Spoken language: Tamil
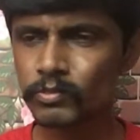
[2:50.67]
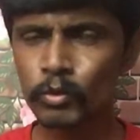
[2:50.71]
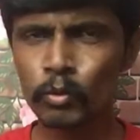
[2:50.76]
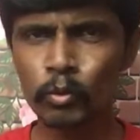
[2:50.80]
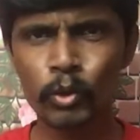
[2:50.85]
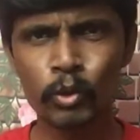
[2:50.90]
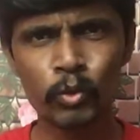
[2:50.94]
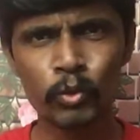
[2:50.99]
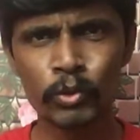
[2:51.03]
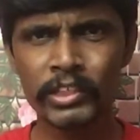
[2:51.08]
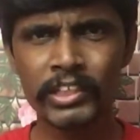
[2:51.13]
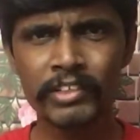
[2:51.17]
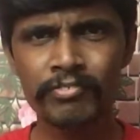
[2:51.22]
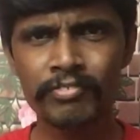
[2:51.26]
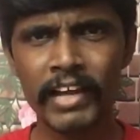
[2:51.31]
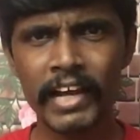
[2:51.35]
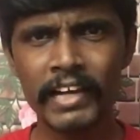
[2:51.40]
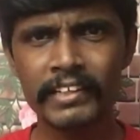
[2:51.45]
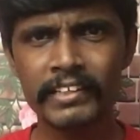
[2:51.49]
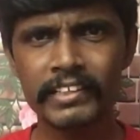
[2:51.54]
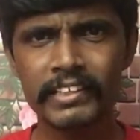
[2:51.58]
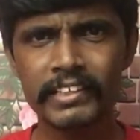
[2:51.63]
ஒரு குட்டி
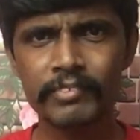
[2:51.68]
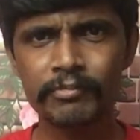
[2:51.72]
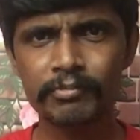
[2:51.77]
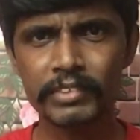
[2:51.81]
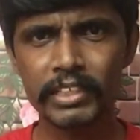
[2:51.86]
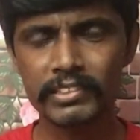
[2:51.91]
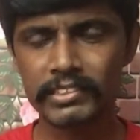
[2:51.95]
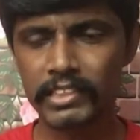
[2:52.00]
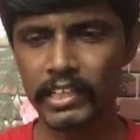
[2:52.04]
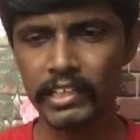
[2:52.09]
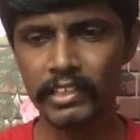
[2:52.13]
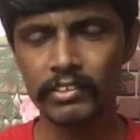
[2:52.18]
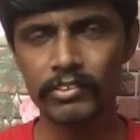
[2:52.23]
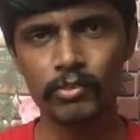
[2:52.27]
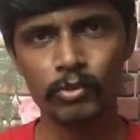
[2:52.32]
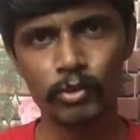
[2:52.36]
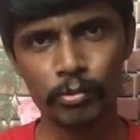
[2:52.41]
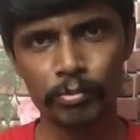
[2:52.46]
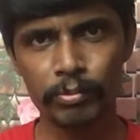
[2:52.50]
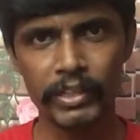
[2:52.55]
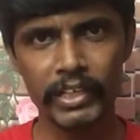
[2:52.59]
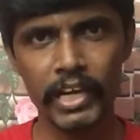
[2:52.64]
ஃப்ளாட்டு சாரி
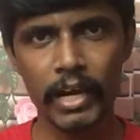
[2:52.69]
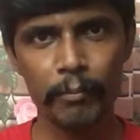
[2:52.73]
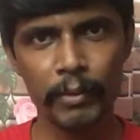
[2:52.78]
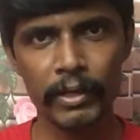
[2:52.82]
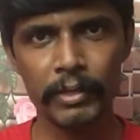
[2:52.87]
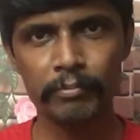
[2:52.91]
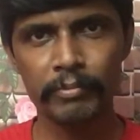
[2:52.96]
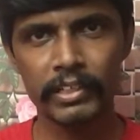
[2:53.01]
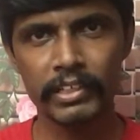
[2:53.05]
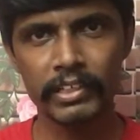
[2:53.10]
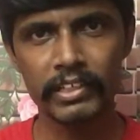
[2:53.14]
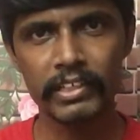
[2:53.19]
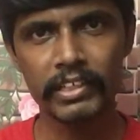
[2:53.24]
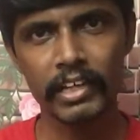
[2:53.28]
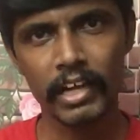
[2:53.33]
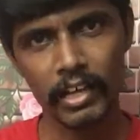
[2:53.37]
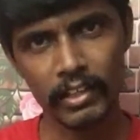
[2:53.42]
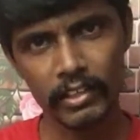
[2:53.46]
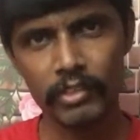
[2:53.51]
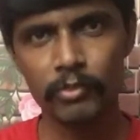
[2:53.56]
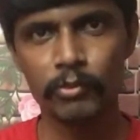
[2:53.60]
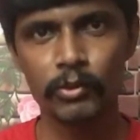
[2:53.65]
ஒரு பெரிய அப்பார்ட்மெண்ட்டு
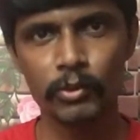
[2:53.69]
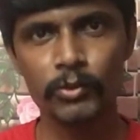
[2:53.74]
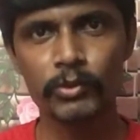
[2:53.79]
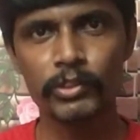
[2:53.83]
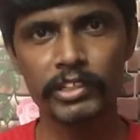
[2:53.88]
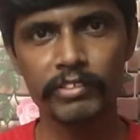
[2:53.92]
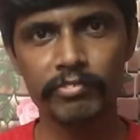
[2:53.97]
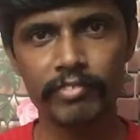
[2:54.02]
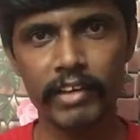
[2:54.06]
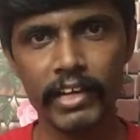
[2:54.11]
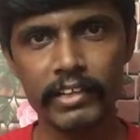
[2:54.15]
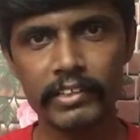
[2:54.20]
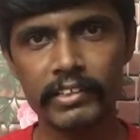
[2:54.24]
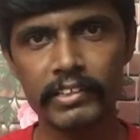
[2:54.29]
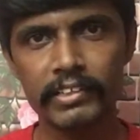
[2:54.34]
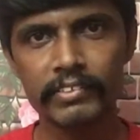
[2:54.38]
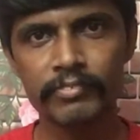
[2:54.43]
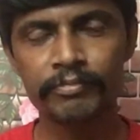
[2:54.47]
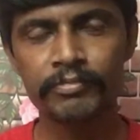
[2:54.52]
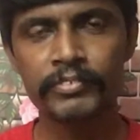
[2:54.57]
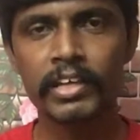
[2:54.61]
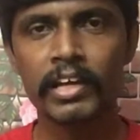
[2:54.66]
அதில் ஒரு குட்டி ஃப்ளாட்டு
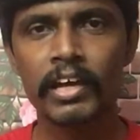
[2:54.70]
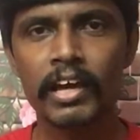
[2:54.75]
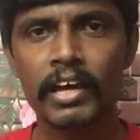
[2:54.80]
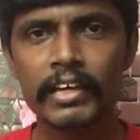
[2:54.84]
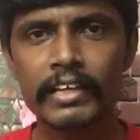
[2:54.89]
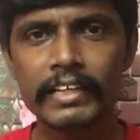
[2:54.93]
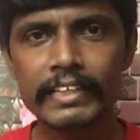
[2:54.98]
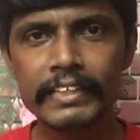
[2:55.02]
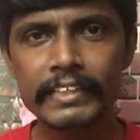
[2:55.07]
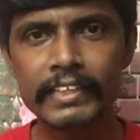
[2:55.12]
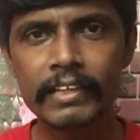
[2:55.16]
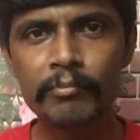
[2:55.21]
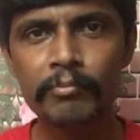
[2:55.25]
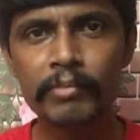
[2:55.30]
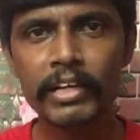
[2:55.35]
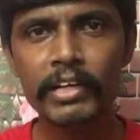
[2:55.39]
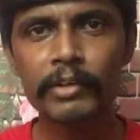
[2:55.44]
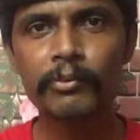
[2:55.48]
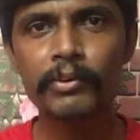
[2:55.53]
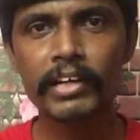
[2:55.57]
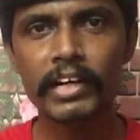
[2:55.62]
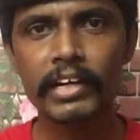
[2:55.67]
இந்த
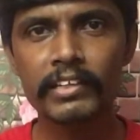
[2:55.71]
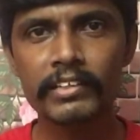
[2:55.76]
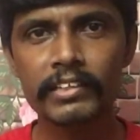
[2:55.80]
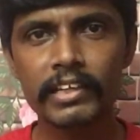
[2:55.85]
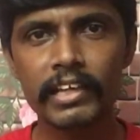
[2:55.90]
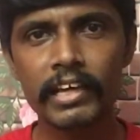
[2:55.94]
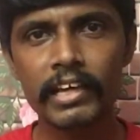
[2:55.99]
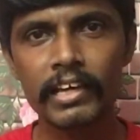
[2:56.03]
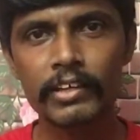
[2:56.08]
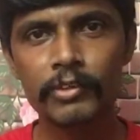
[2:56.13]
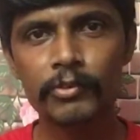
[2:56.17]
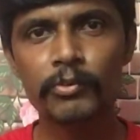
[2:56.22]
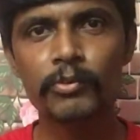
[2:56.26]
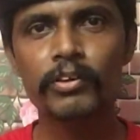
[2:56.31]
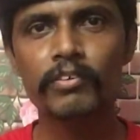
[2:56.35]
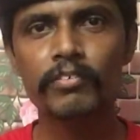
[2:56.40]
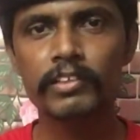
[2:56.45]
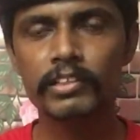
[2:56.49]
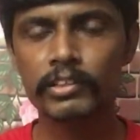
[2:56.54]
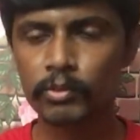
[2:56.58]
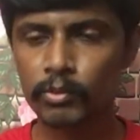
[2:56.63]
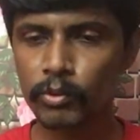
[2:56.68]
மாதிரி ஒரு இடத்துல இவங்க
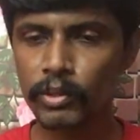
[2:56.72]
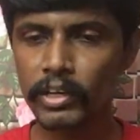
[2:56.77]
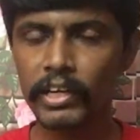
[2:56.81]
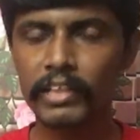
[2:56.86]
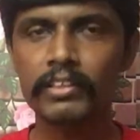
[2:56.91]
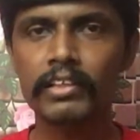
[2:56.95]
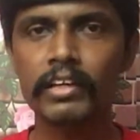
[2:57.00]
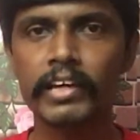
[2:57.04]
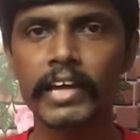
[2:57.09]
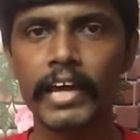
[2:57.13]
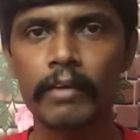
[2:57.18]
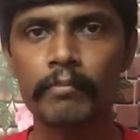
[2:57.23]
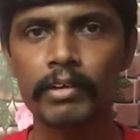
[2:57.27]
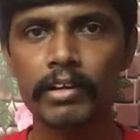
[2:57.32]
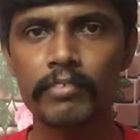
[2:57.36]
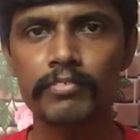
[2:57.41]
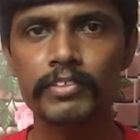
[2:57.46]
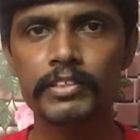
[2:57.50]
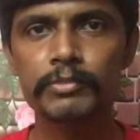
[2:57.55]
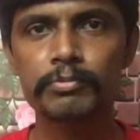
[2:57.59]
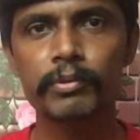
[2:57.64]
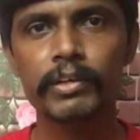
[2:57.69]
வந்து ஒரு இடத்துல கேமரா
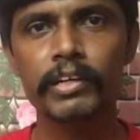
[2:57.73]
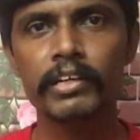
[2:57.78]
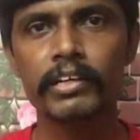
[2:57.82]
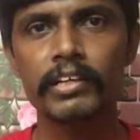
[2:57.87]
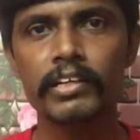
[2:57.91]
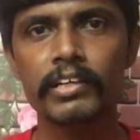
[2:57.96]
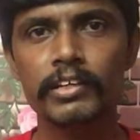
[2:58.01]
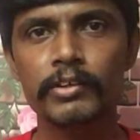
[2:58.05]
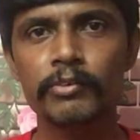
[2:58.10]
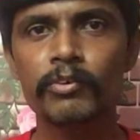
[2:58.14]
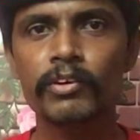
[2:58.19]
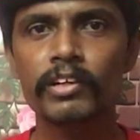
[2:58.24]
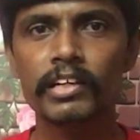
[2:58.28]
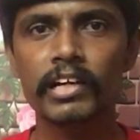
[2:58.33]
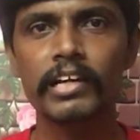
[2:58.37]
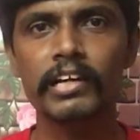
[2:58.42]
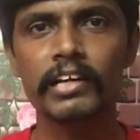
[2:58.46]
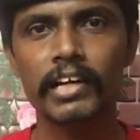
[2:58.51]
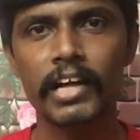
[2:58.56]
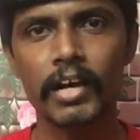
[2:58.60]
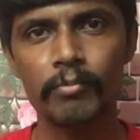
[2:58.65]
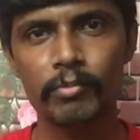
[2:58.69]
ஃபிக்ஸ் பண்ணிவிட்டு இவங்களுக்கு
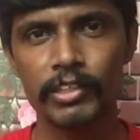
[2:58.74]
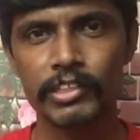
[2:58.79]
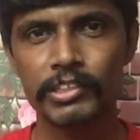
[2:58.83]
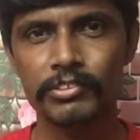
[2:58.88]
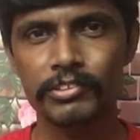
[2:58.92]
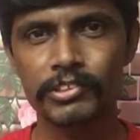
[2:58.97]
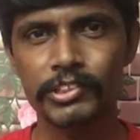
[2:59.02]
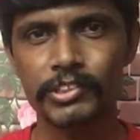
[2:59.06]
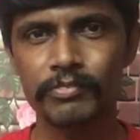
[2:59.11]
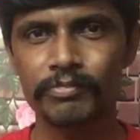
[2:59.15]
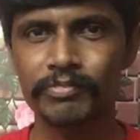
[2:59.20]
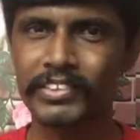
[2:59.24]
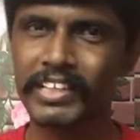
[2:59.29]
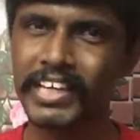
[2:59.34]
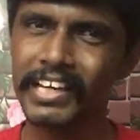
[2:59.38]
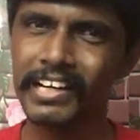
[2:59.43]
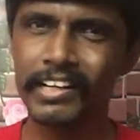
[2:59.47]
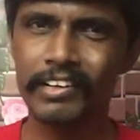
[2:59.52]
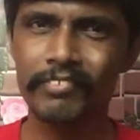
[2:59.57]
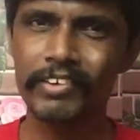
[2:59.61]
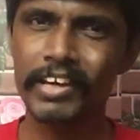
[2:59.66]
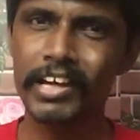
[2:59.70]
நடக்கிற அமானுஷ விஷயம்
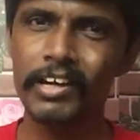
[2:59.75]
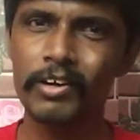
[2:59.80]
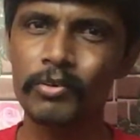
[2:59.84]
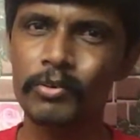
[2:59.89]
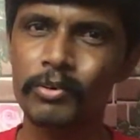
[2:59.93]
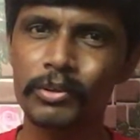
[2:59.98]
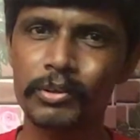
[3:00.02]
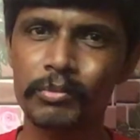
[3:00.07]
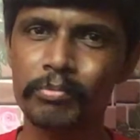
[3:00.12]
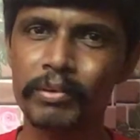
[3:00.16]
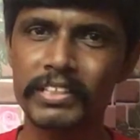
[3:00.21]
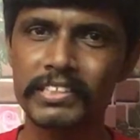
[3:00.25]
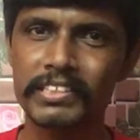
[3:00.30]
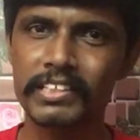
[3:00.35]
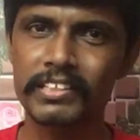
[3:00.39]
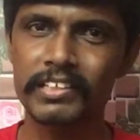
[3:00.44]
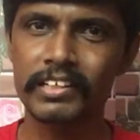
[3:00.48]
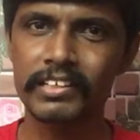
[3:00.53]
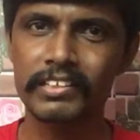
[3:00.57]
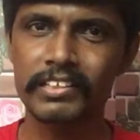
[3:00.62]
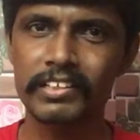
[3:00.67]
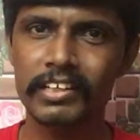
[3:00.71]
ஏற்கனவே அங்கே ஒரு பிரச்சனை
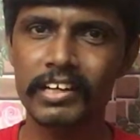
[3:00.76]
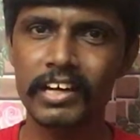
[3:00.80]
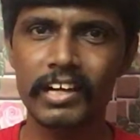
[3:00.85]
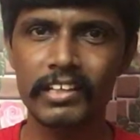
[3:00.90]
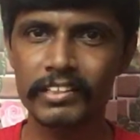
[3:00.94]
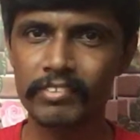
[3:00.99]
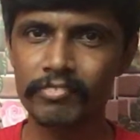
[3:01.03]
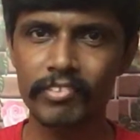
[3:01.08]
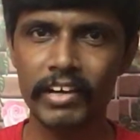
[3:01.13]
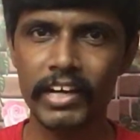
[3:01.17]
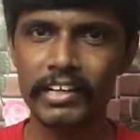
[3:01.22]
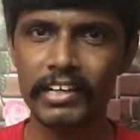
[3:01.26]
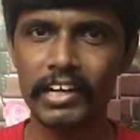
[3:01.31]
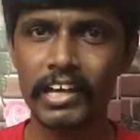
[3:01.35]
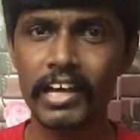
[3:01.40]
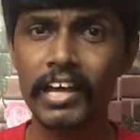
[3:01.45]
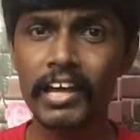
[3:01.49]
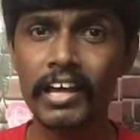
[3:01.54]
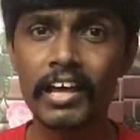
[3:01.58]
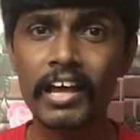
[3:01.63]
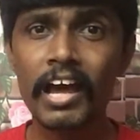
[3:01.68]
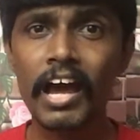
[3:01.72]
நடந்திருக்கான் அந்த ஃப்ளாட்டில்
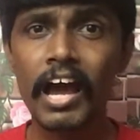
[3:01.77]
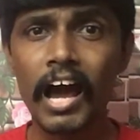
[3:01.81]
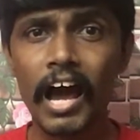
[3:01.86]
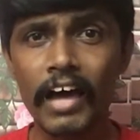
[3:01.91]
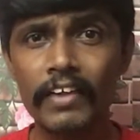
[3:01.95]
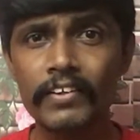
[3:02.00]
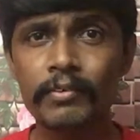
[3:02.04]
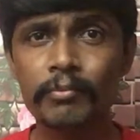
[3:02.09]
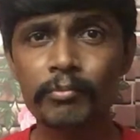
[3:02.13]
அதை